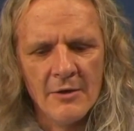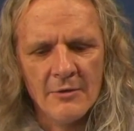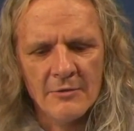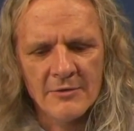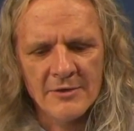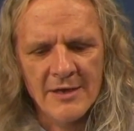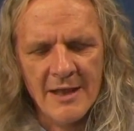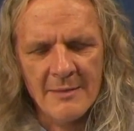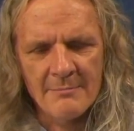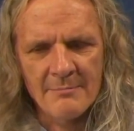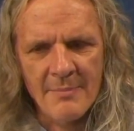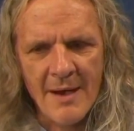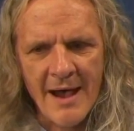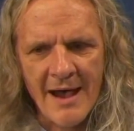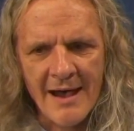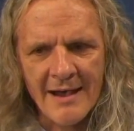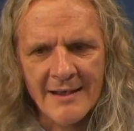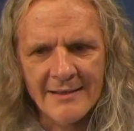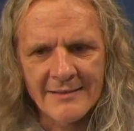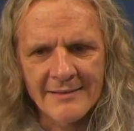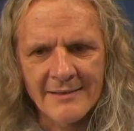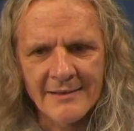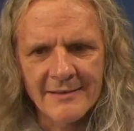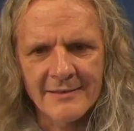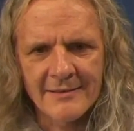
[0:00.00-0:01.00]
Und der
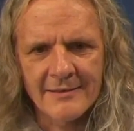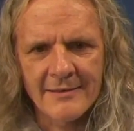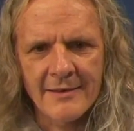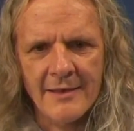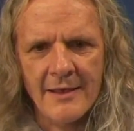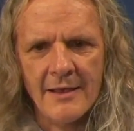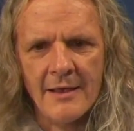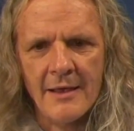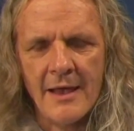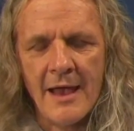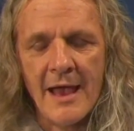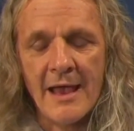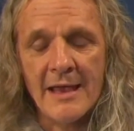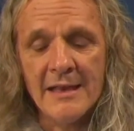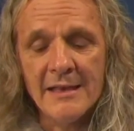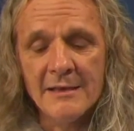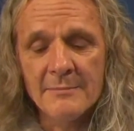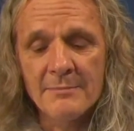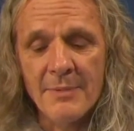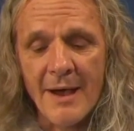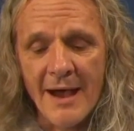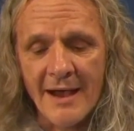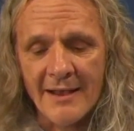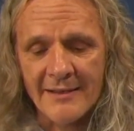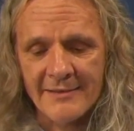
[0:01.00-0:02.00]
Basis
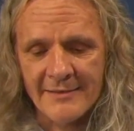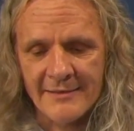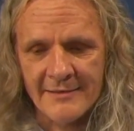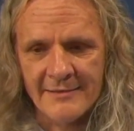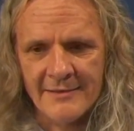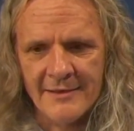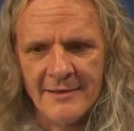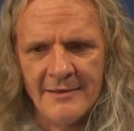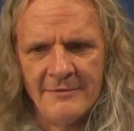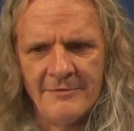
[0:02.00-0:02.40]
eine Basis